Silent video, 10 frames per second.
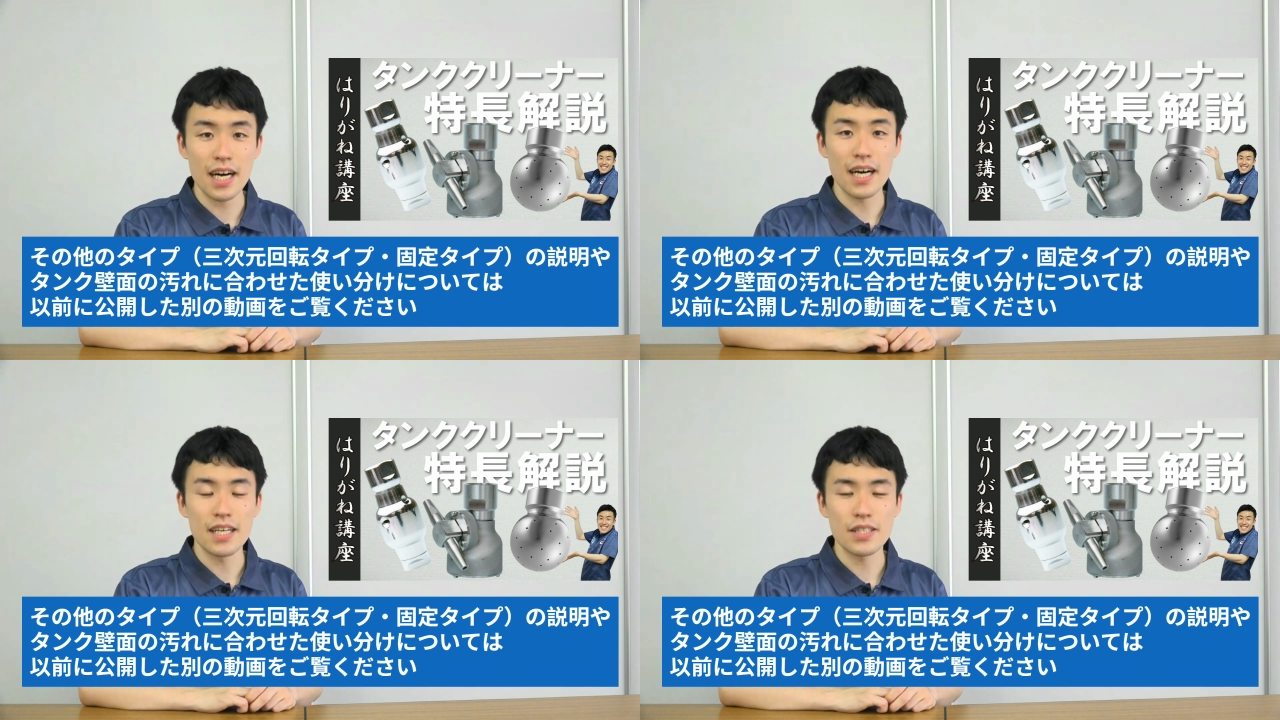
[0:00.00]

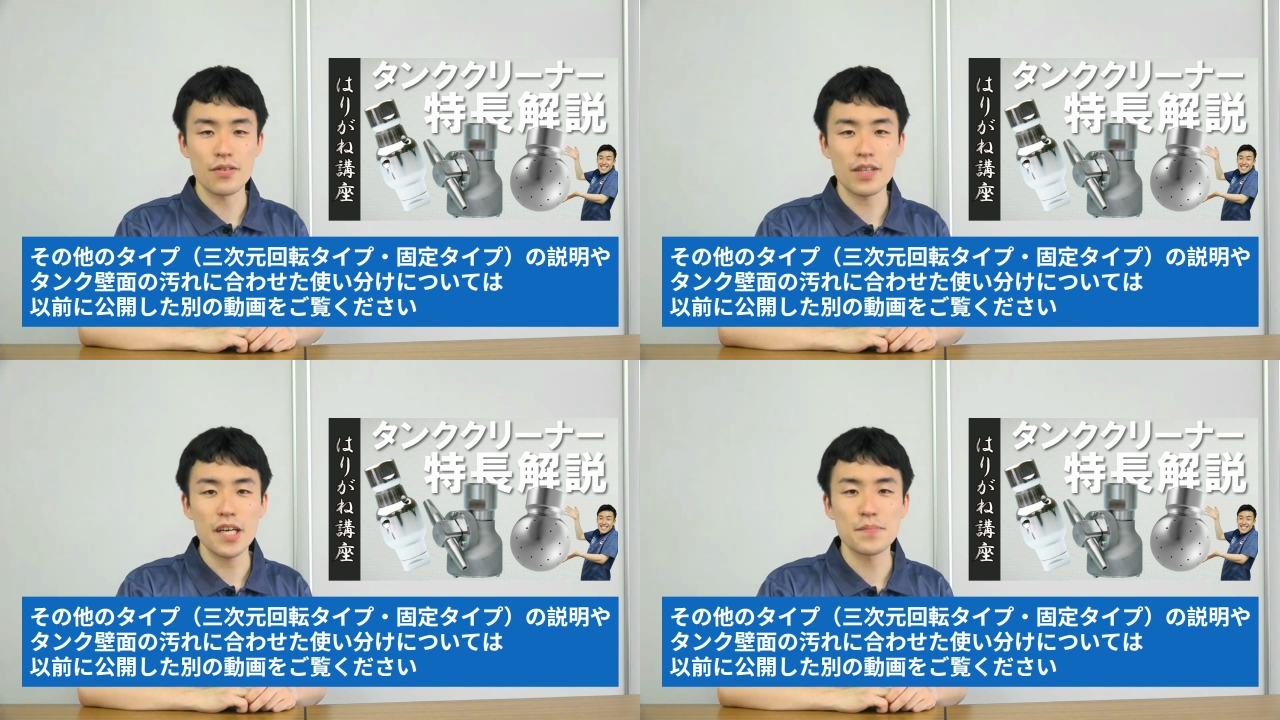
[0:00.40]
た
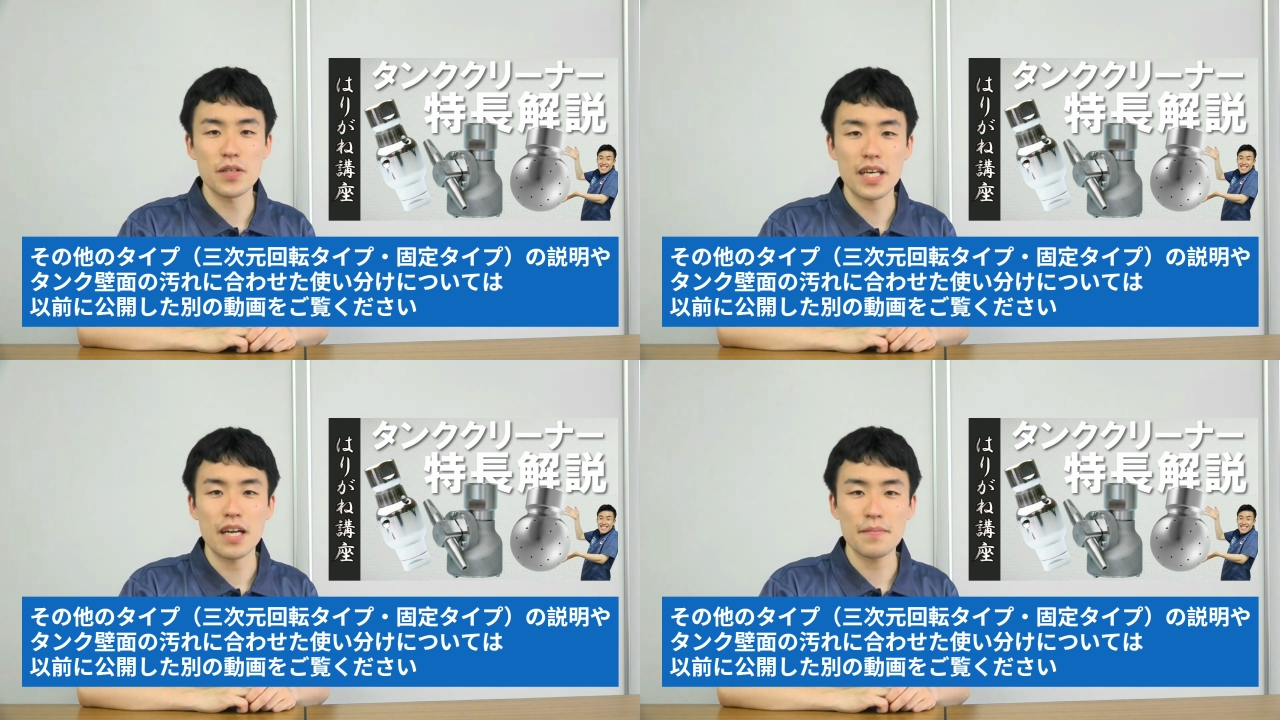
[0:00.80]
その
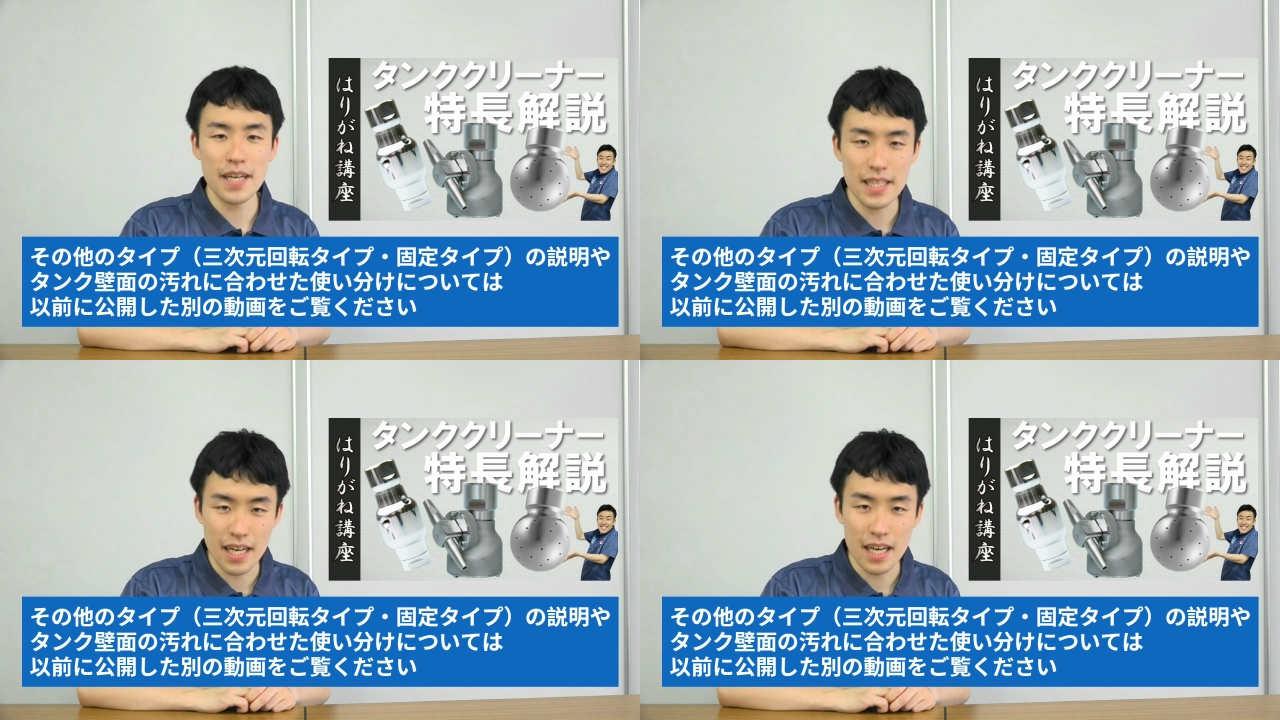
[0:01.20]
タイプの選び
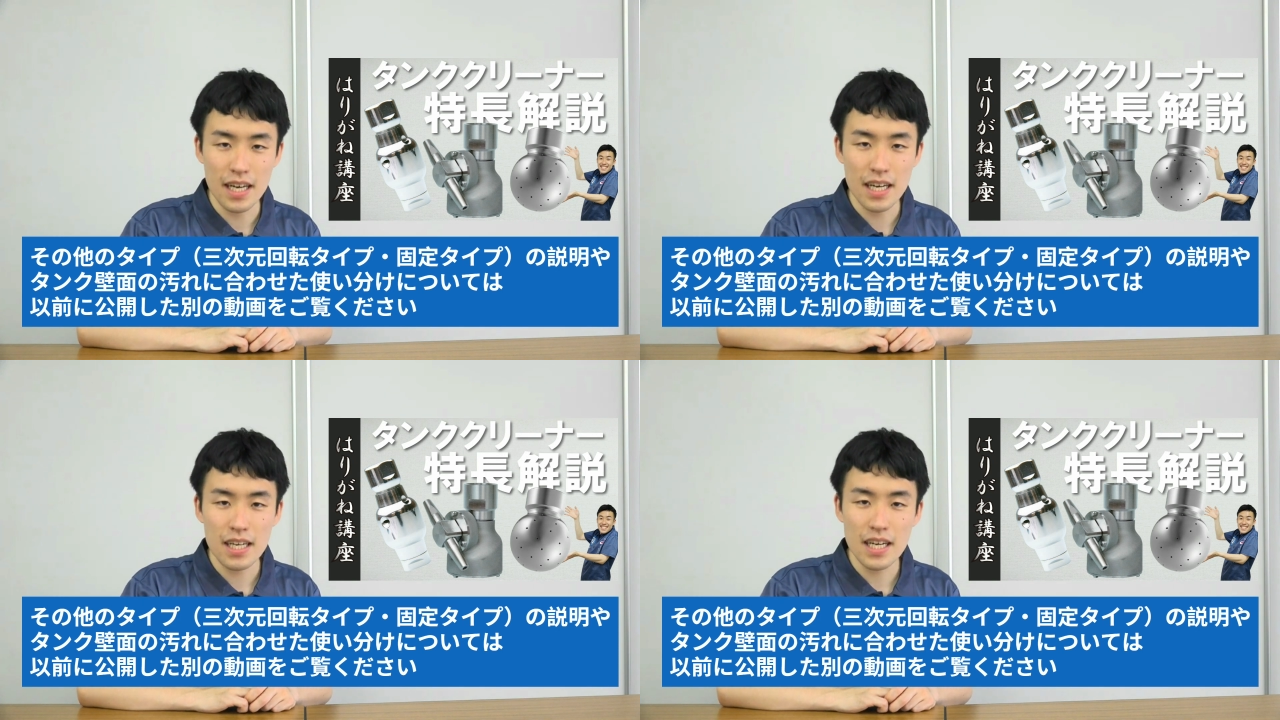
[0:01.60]

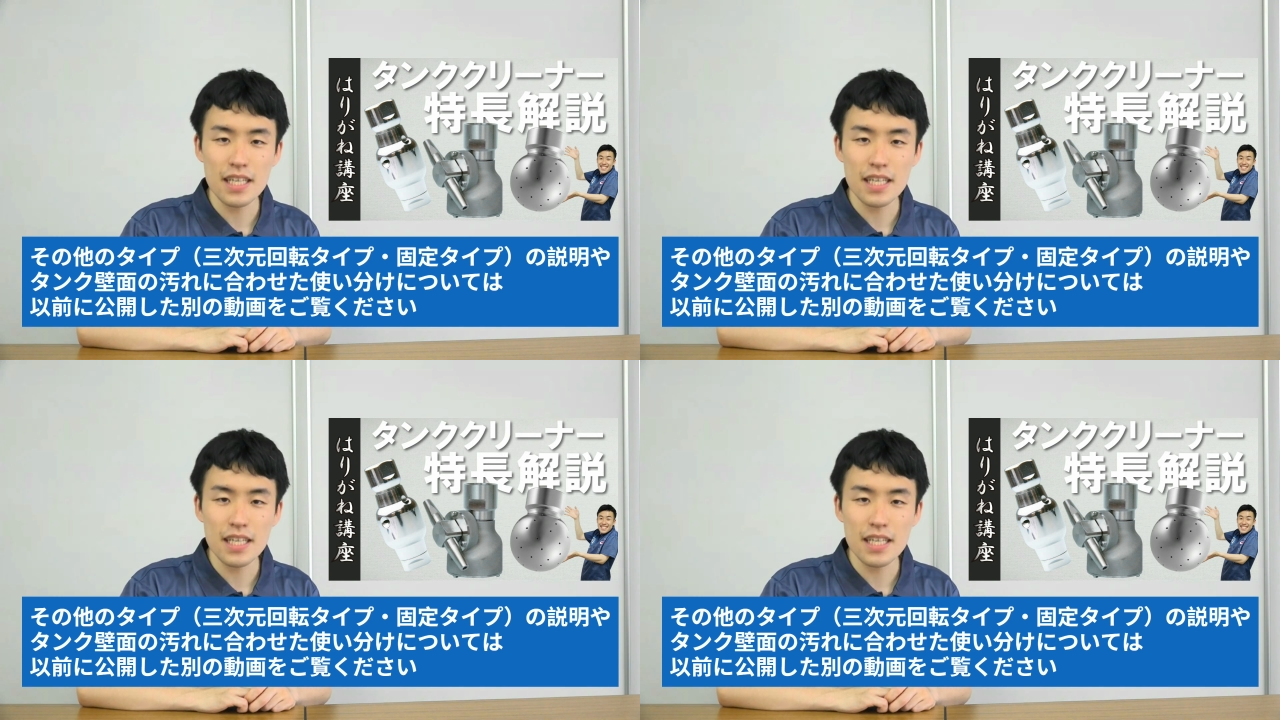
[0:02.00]
方